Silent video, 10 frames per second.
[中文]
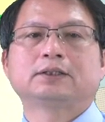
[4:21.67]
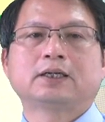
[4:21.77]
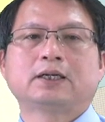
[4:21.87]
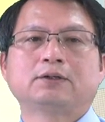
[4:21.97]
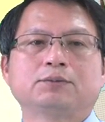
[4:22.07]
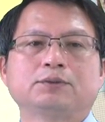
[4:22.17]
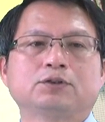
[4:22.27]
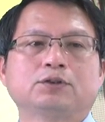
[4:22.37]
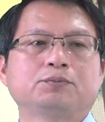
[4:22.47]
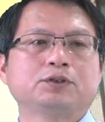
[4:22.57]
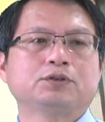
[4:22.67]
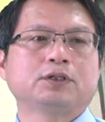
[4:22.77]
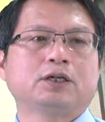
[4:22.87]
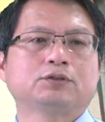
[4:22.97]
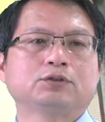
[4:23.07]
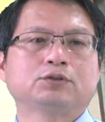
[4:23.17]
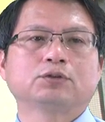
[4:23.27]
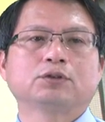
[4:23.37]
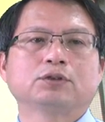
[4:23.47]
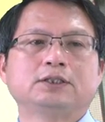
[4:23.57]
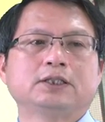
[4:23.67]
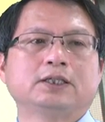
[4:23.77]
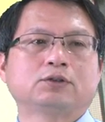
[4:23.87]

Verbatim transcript: 当然我们就必须要去做一些